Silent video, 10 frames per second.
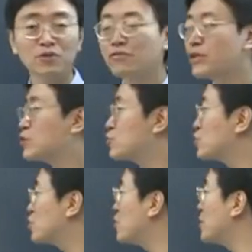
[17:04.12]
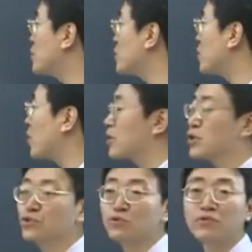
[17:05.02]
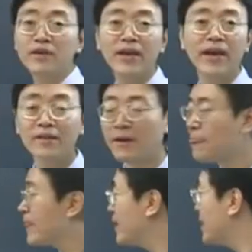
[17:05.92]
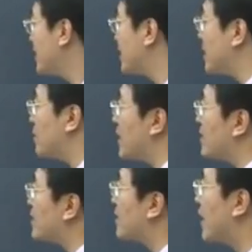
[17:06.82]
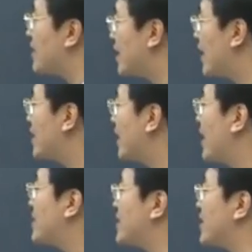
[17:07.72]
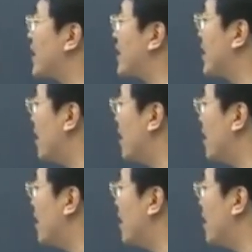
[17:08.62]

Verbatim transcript: 句，放在主句后面用逗号跟主句分开啊。因为在晚上，她即将跟